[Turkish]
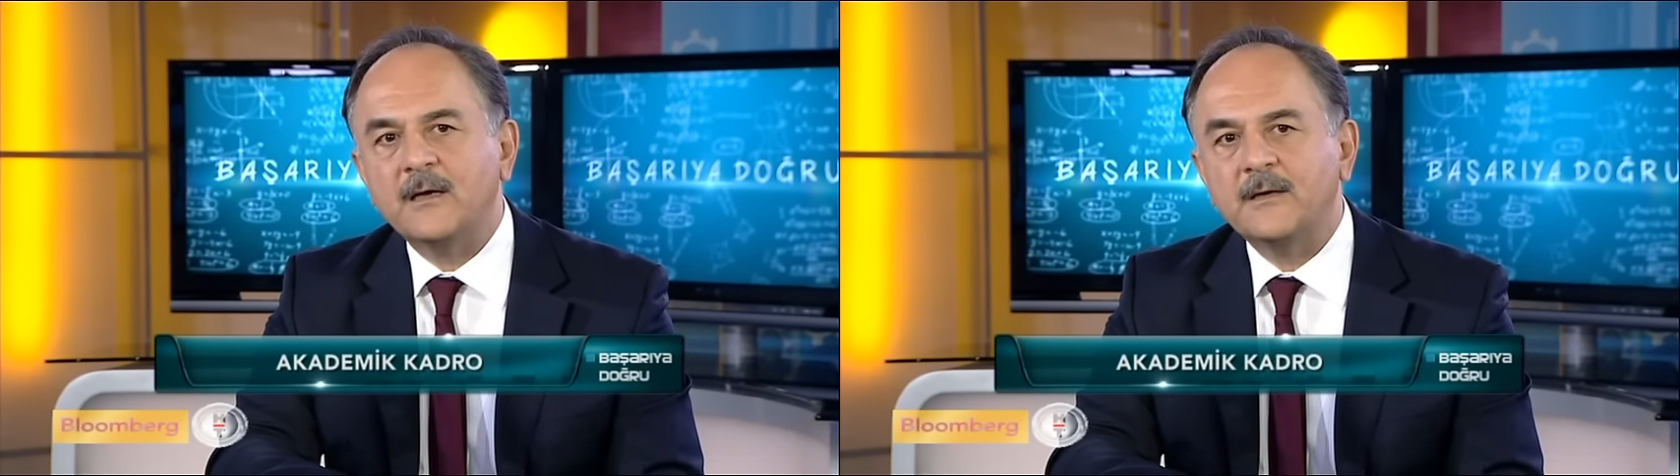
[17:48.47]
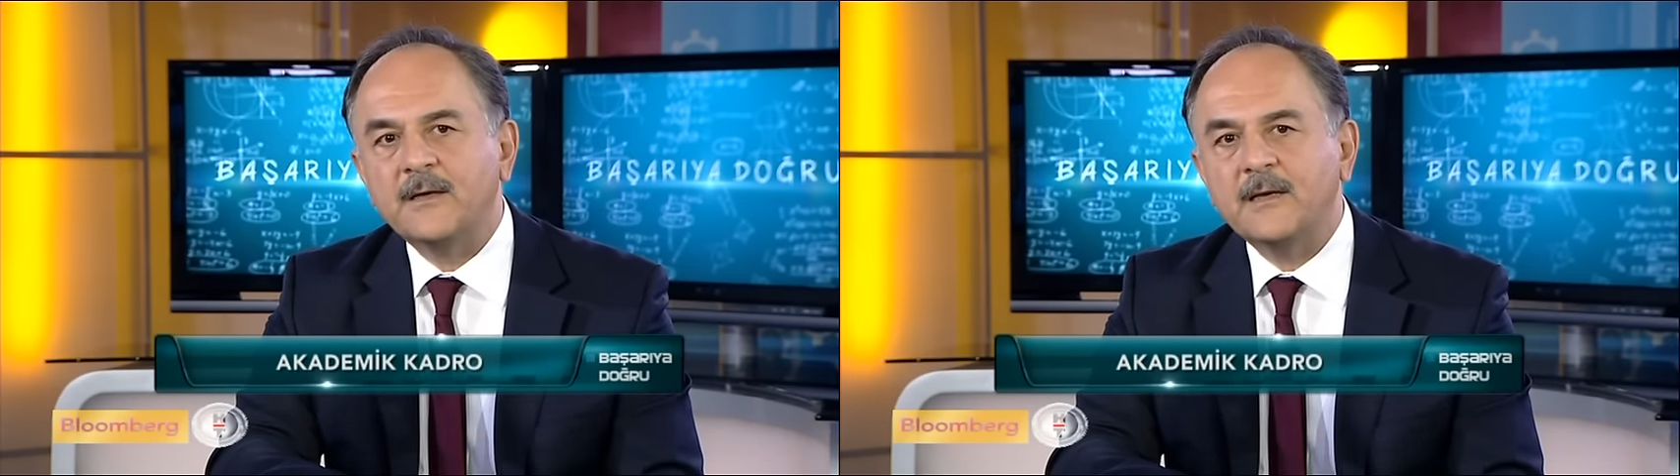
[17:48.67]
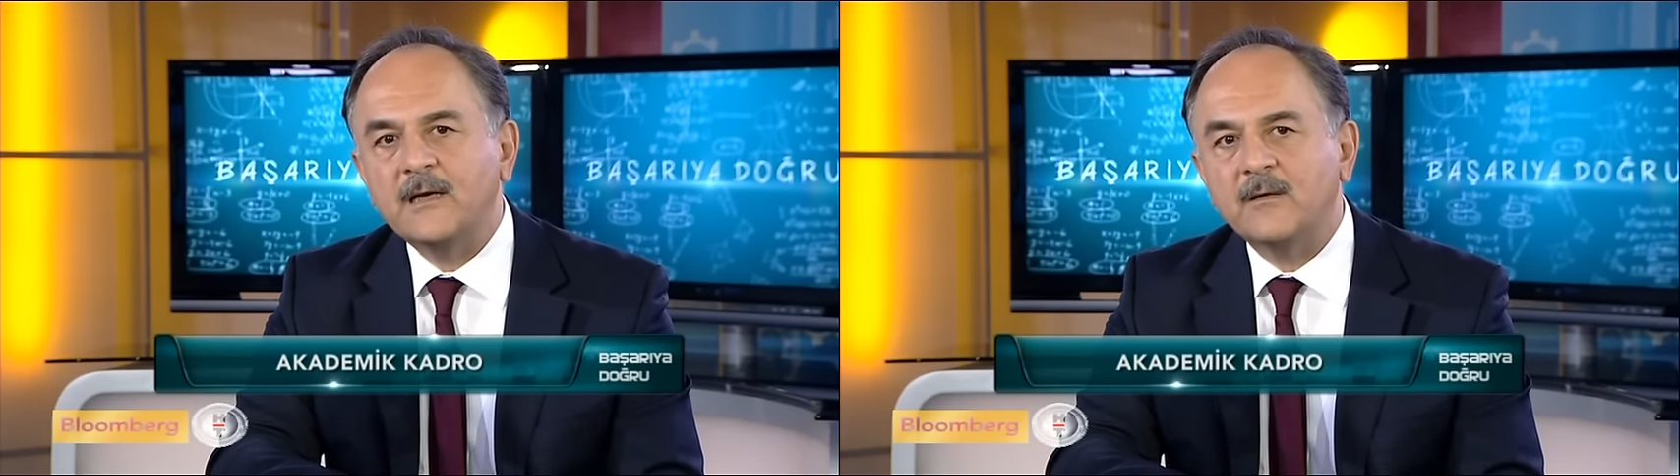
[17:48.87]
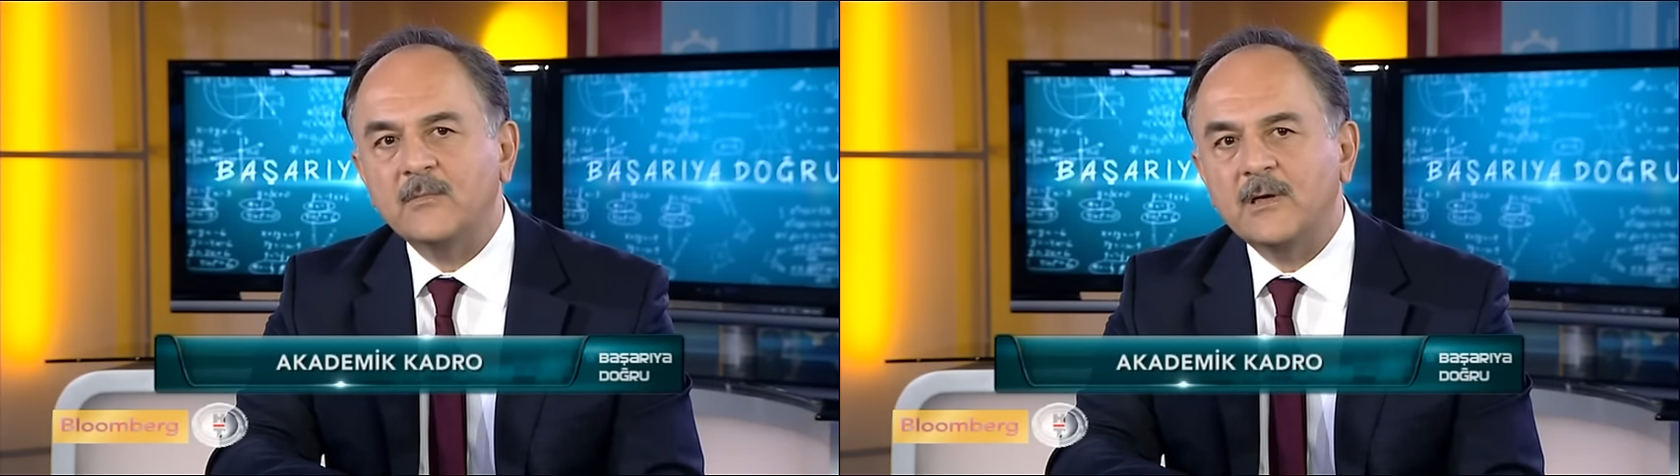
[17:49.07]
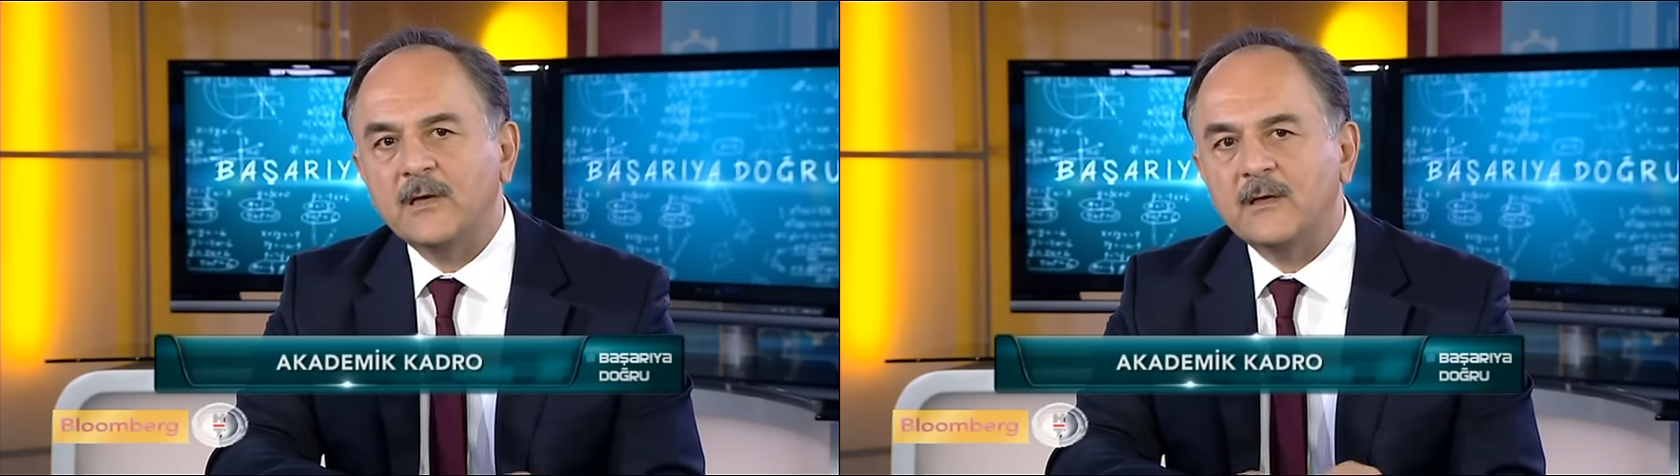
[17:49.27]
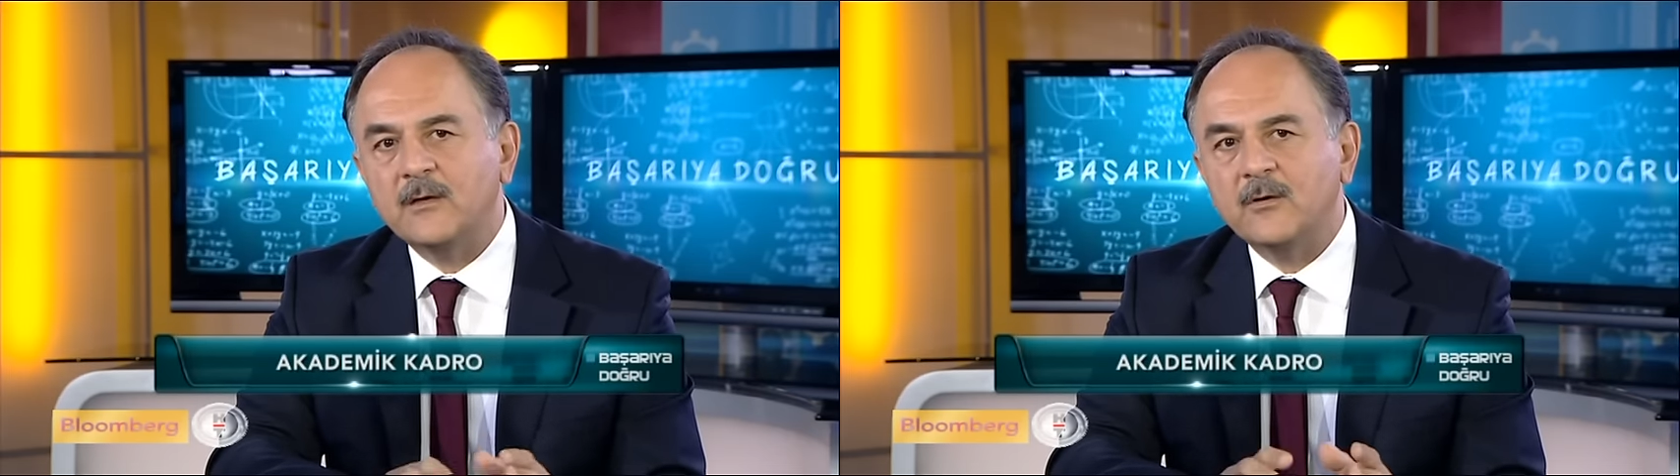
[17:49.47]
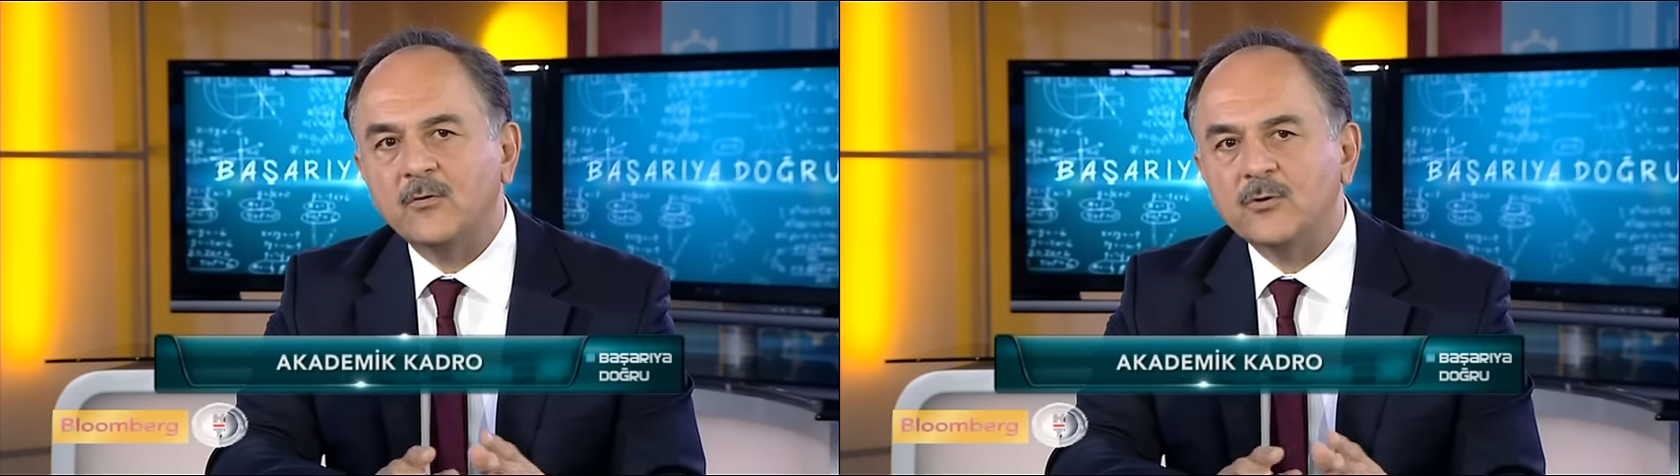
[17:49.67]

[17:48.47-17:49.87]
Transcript: e, deneyimli e,